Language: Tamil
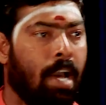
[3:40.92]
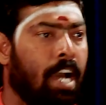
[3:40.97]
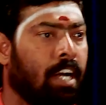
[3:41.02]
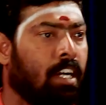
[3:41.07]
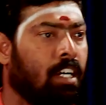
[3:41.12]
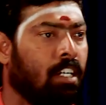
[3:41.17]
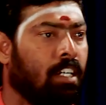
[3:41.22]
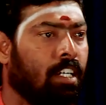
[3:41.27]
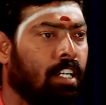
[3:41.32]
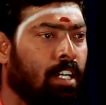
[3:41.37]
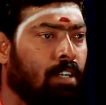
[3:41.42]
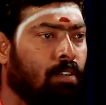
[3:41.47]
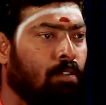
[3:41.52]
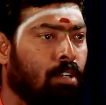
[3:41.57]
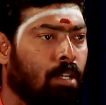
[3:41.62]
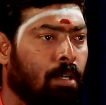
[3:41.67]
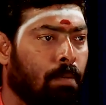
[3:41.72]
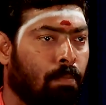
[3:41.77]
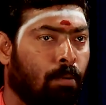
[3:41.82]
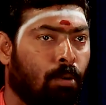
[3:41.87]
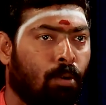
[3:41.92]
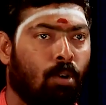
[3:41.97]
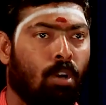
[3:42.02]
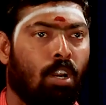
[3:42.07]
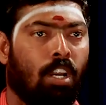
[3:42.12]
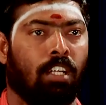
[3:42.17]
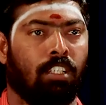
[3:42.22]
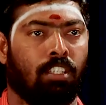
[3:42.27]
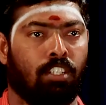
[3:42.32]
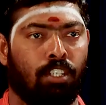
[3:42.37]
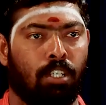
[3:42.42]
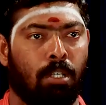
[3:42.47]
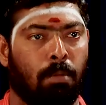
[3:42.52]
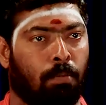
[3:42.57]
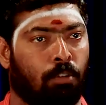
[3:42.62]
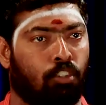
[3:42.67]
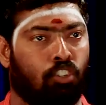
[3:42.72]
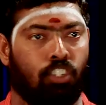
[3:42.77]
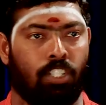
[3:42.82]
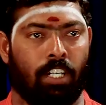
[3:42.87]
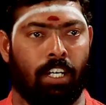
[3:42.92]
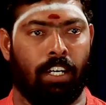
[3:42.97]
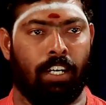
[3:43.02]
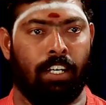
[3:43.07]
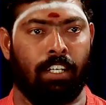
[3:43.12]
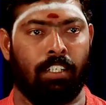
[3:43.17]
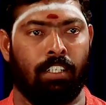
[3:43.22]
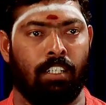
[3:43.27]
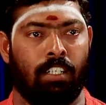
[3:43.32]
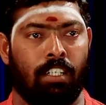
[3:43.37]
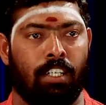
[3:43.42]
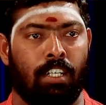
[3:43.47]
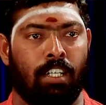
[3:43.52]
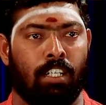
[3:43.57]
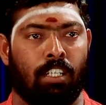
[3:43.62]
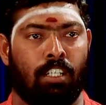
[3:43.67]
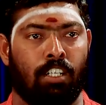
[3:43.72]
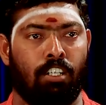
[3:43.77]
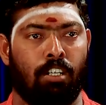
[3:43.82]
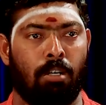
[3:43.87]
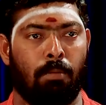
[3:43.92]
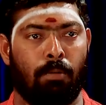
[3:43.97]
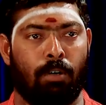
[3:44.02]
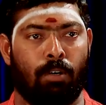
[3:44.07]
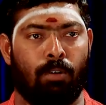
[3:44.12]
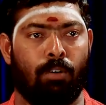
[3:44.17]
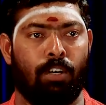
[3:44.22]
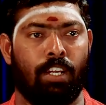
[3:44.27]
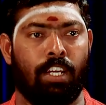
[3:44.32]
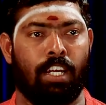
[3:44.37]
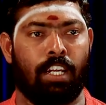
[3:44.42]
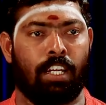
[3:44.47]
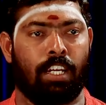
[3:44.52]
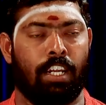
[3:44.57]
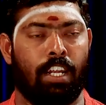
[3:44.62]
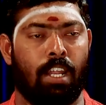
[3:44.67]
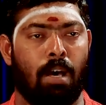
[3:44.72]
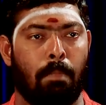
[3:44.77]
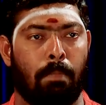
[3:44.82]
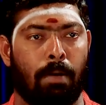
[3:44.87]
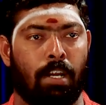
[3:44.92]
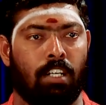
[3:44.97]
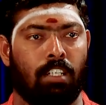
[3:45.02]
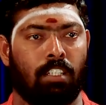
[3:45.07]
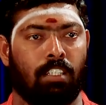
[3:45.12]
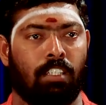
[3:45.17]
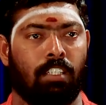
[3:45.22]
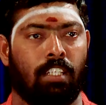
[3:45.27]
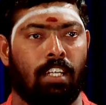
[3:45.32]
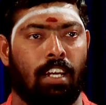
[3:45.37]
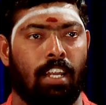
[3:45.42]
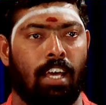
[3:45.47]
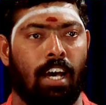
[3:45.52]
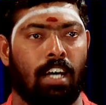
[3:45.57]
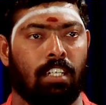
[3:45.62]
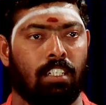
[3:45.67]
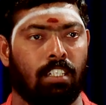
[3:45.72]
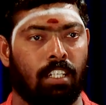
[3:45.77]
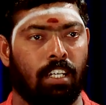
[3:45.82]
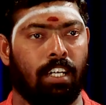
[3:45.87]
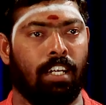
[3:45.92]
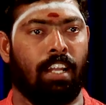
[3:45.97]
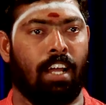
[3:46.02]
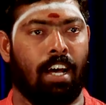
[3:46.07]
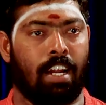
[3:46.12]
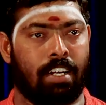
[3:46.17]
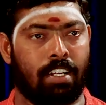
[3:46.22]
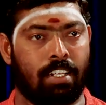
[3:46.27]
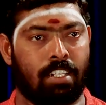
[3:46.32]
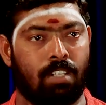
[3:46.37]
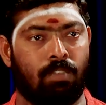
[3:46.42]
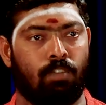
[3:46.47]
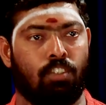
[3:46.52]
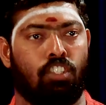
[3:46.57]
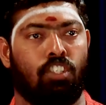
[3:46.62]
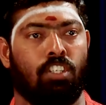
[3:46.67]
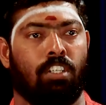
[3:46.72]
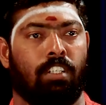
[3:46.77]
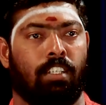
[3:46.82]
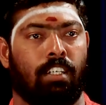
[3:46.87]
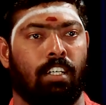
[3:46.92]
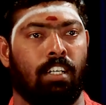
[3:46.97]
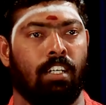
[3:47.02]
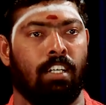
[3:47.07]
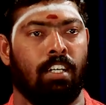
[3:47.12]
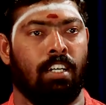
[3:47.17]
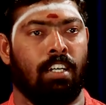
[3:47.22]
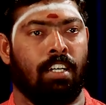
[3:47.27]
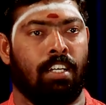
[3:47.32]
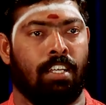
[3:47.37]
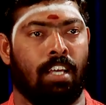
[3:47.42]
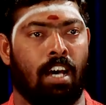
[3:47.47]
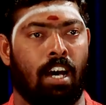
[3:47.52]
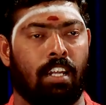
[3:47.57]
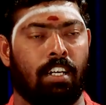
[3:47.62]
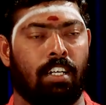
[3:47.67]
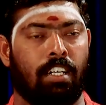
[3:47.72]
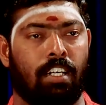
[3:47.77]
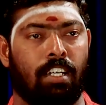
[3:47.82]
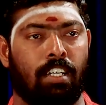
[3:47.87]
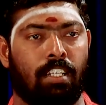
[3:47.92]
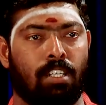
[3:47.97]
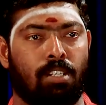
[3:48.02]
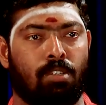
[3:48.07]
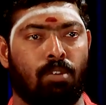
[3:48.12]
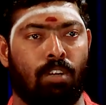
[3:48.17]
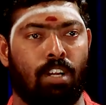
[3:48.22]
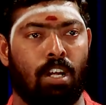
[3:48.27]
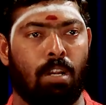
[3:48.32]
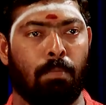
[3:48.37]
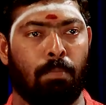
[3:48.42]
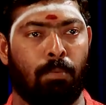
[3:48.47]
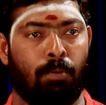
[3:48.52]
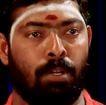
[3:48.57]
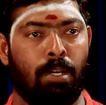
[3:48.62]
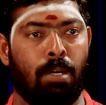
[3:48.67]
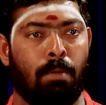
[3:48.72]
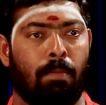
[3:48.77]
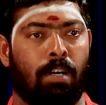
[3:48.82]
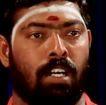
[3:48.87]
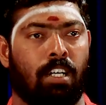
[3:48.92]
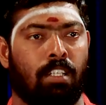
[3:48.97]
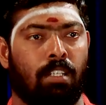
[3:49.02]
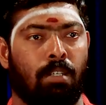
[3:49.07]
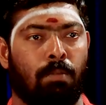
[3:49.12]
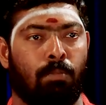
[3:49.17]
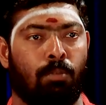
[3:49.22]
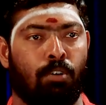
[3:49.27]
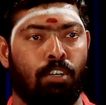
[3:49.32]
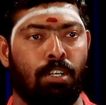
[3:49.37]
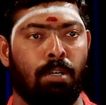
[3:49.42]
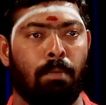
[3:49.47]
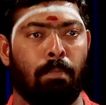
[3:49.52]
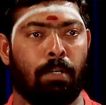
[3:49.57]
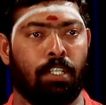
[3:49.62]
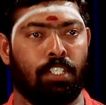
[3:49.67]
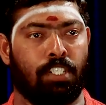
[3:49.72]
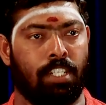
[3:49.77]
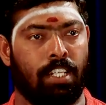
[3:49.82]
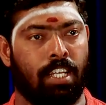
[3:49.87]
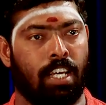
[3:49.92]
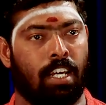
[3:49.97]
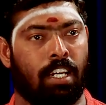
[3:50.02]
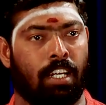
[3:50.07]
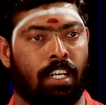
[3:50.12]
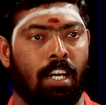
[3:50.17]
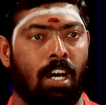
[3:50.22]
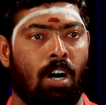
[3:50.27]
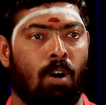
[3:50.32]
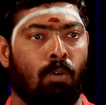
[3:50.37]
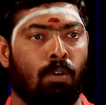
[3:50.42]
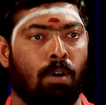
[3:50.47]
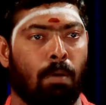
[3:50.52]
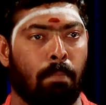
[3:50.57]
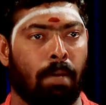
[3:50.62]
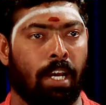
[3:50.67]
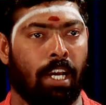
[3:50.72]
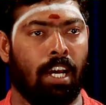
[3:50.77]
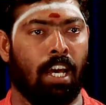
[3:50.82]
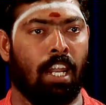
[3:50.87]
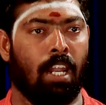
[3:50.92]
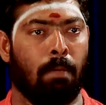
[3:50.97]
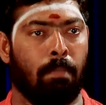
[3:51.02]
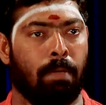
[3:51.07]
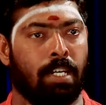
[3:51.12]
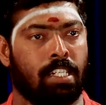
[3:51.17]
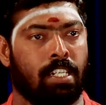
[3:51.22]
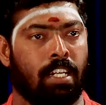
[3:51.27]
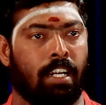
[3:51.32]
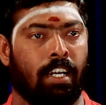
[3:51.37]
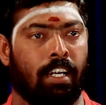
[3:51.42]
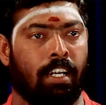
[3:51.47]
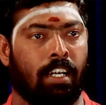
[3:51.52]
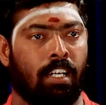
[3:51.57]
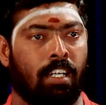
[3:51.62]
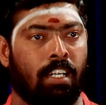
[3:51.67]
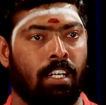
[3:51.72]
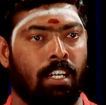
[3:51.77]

பேக்கு என்னுடைய பொருள்லாம் திருடு போச்சாங்க திருடு போனோடனே எனக்கு என்ன பண்ணுறதுன்னு தெரியல அதில் தான் என்ன அட்ரஸும் வச்சுருந்தேன் யார்கிட்ட எதை சொன்னாலும் புரிய மாட்டேது மொழியும் பிரச்சனையாக இருக்குது அவங்க பெங்காலில் பேசுகிறாங்க